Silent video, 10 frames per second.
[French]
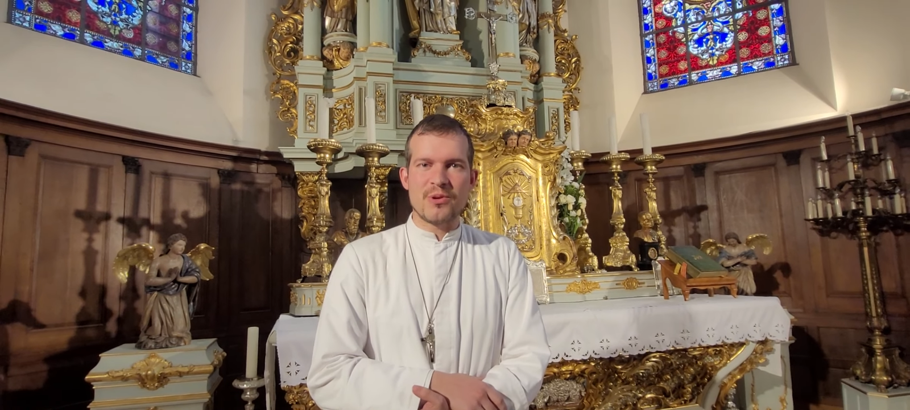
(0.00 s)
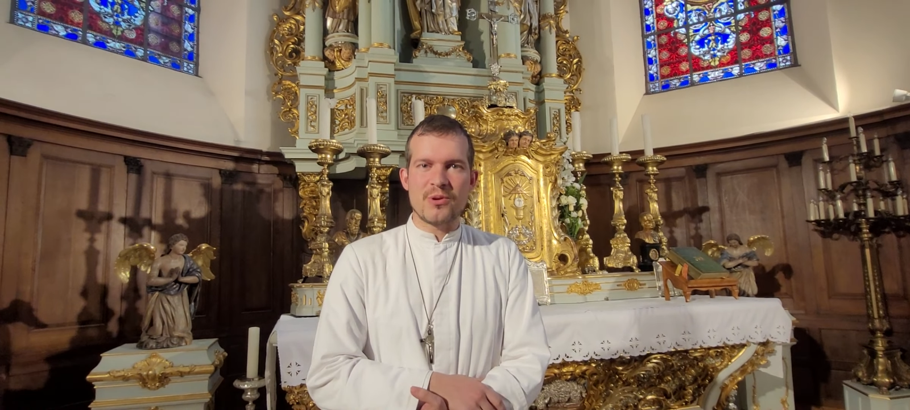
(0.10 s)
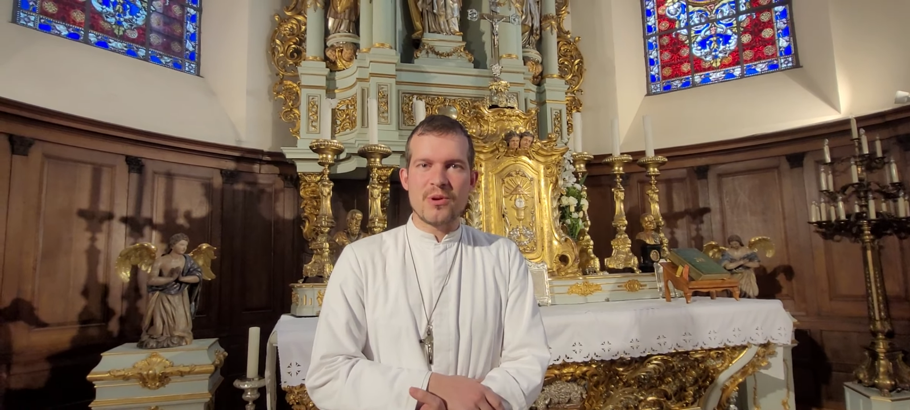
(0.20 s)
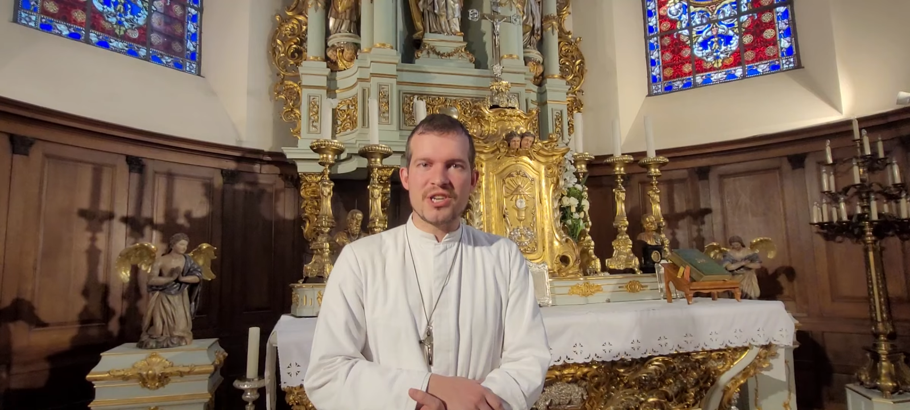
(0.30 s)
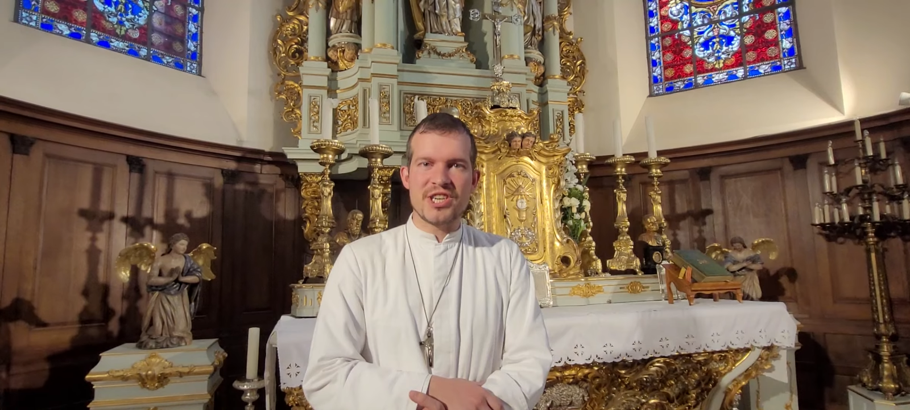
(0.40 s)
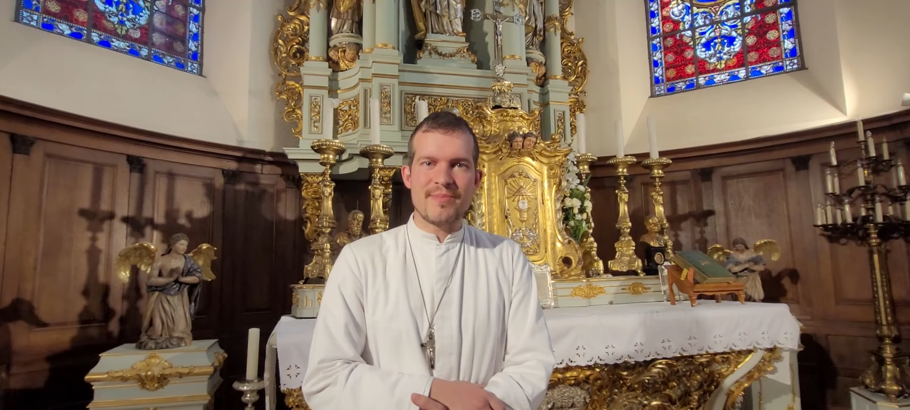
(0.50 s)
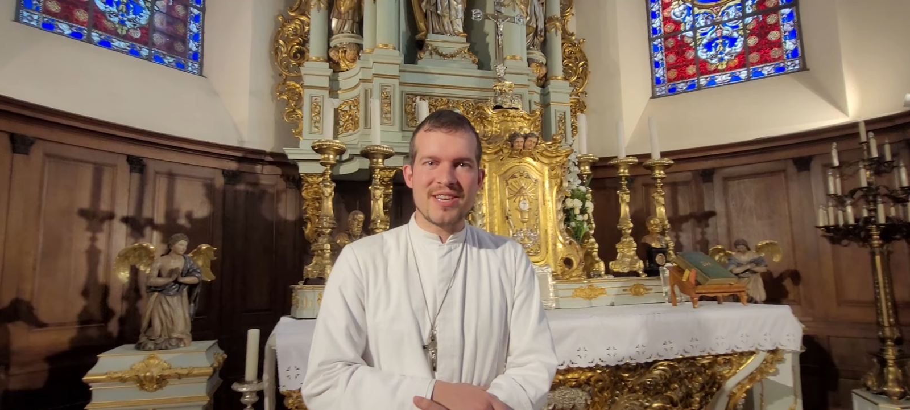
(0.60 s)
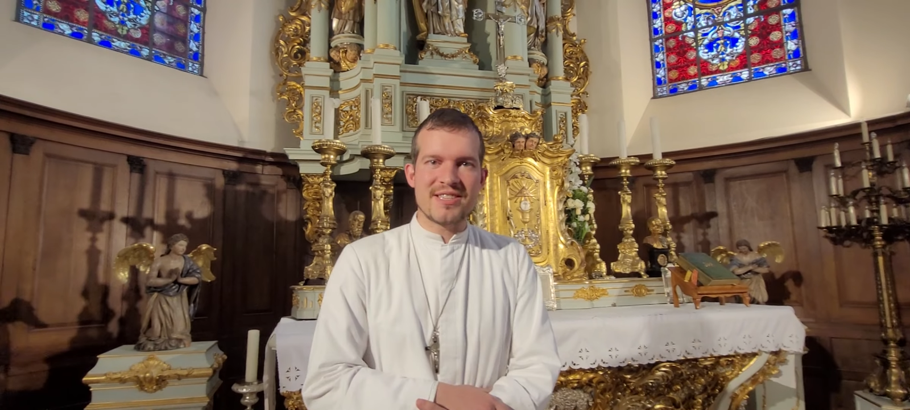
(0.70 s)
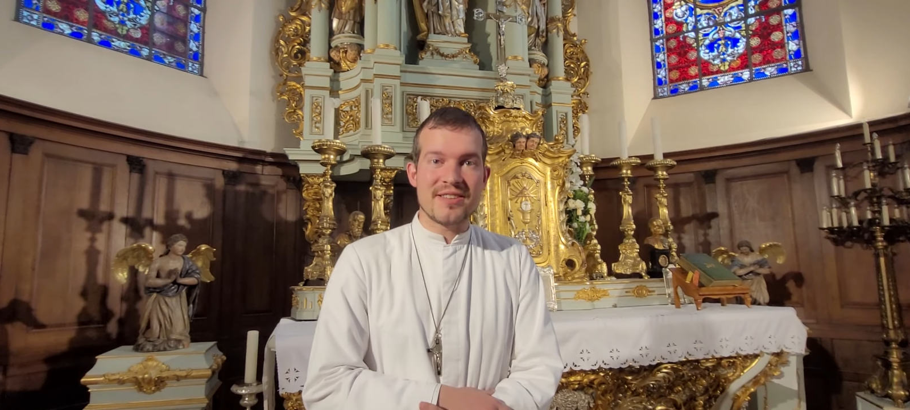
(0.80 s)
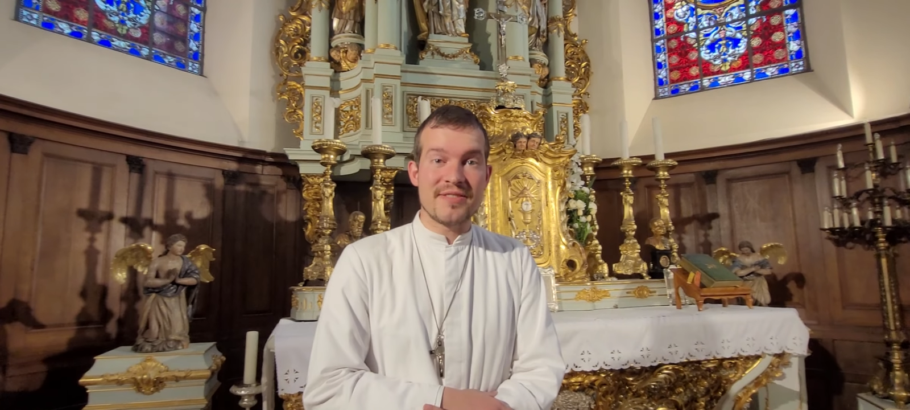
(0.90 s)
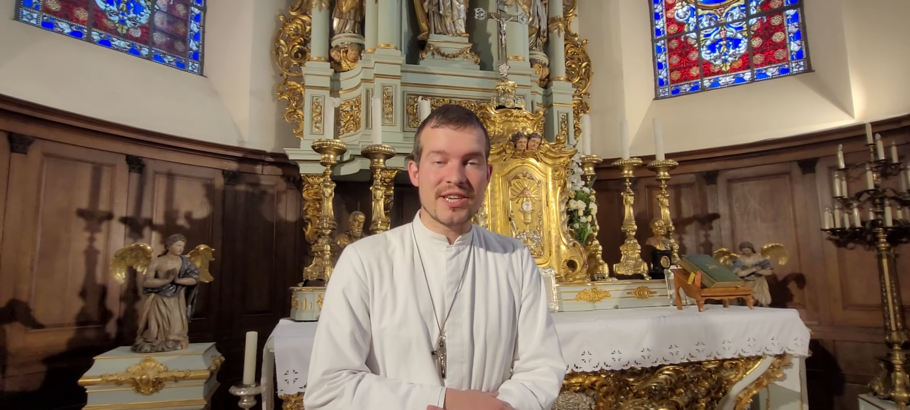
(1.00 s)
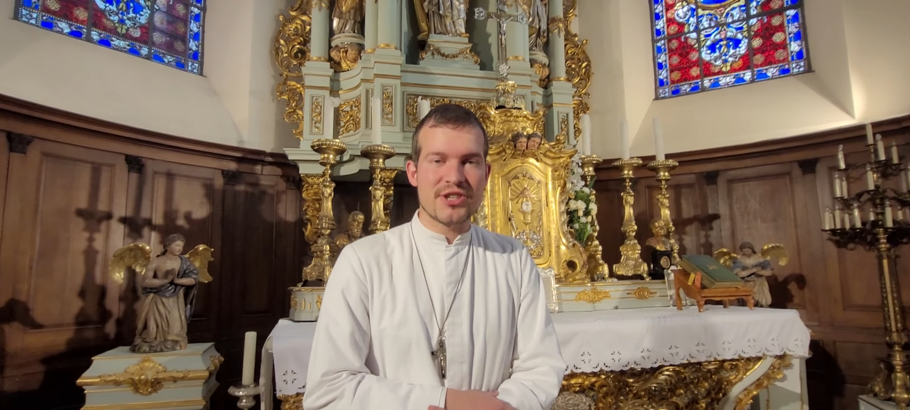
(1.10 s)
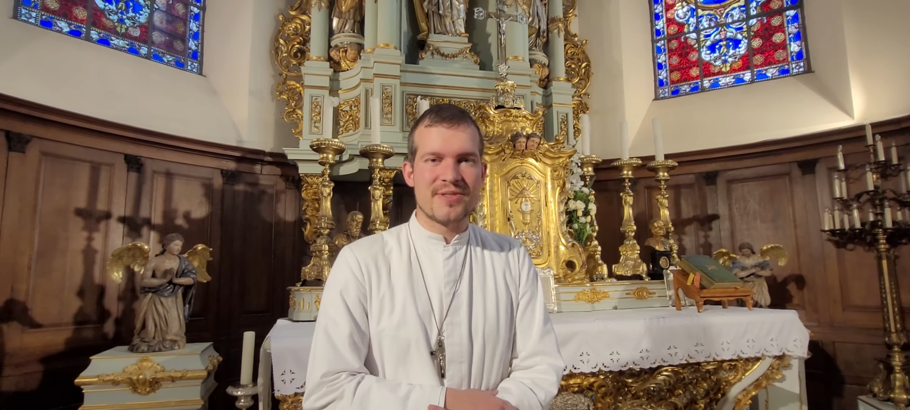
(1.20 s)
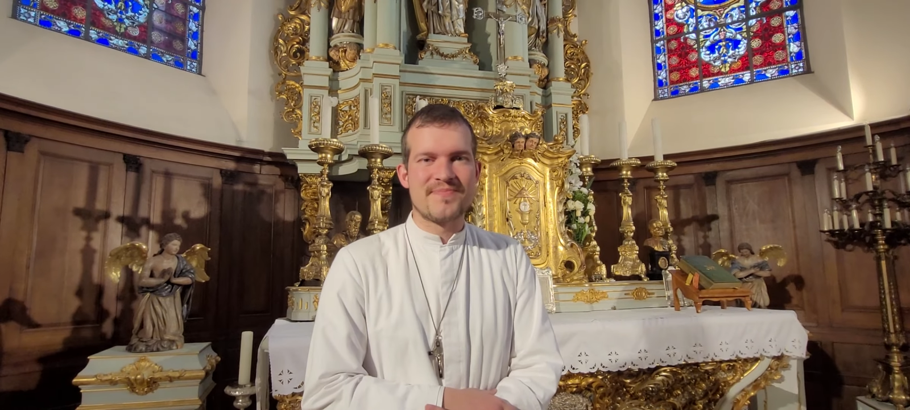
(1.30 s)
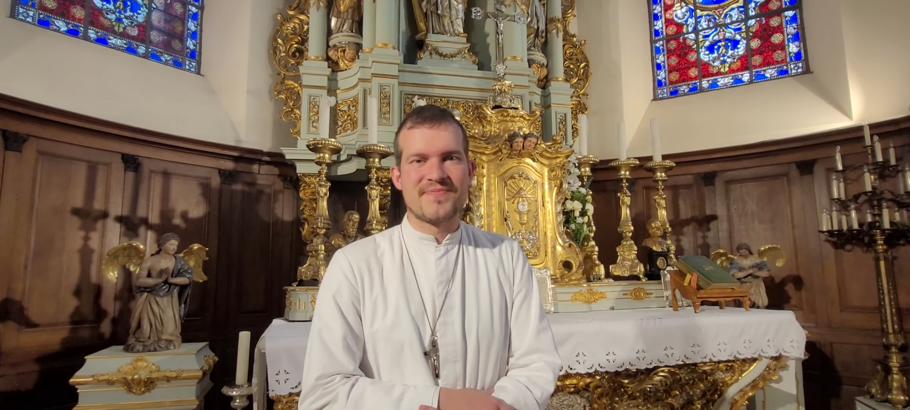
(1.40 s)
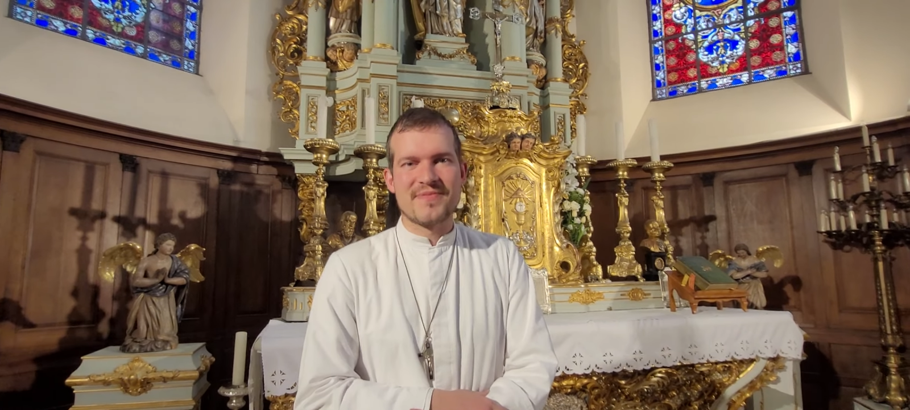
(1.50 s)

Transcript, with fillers: pourquoi j'aime la Sainte Vierge.